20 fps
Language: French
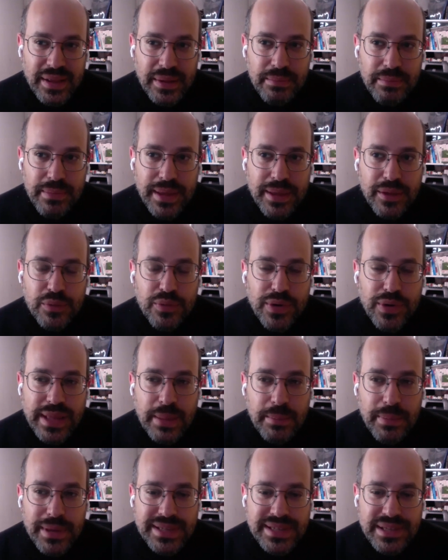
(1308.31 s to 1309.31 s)
Mais une fois que tu
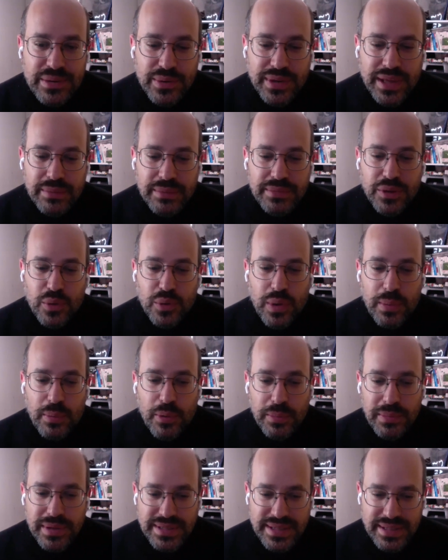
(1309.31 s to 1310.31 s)
as passé le cap des trois
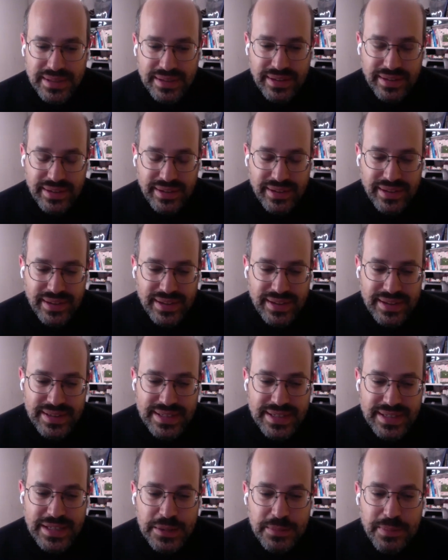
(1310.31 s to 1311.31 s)
premières années,
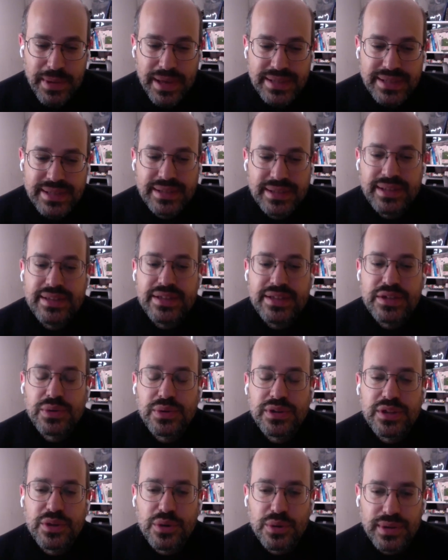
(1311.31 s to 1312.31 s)
ce qui se passe, c'est que tu as des gens
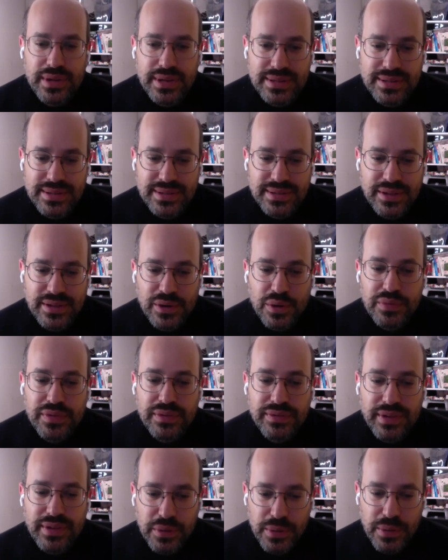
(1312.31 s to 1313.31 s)
qui te connaissent, qui
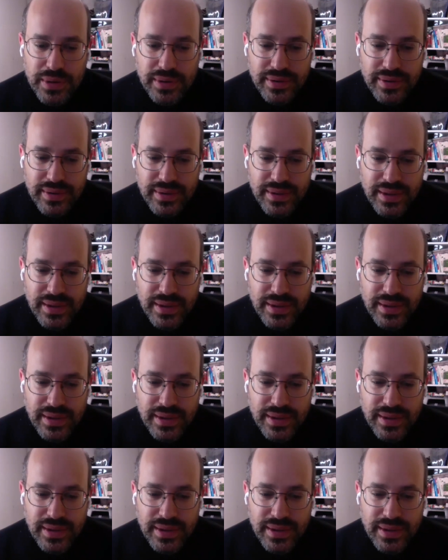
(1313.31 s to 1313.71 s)
reviennent vers toi,